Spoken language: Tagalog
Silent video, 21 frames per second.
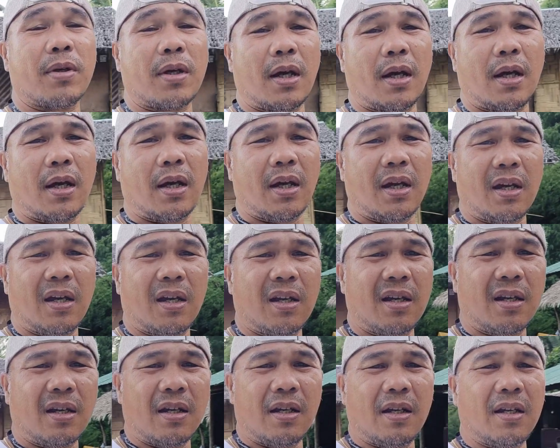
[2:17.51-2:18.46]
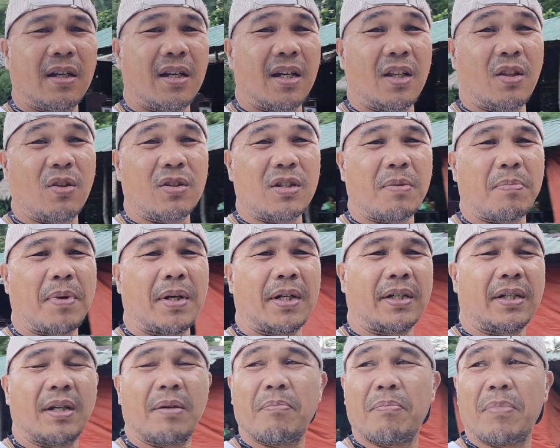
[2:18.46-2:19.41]
Uh, dito sa
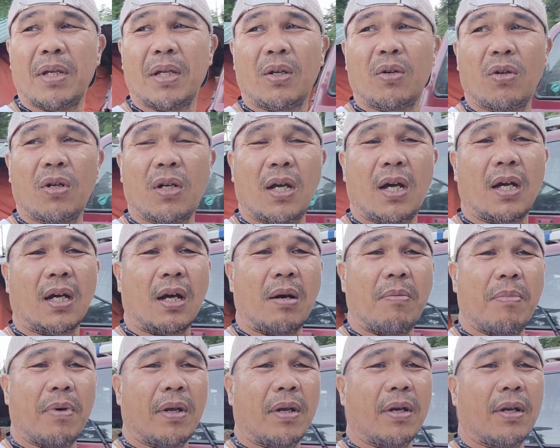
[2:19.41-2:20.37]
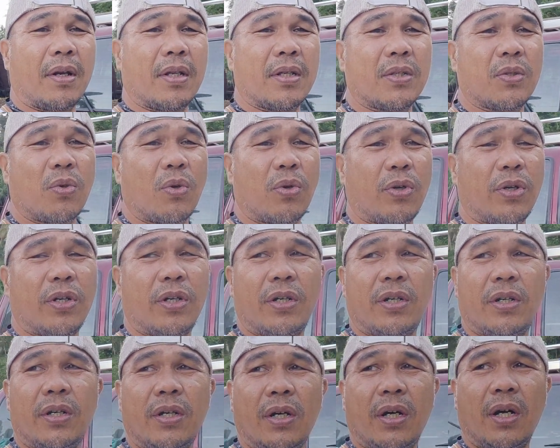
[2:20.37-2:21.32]
part ng Bicol uh, Camarinesor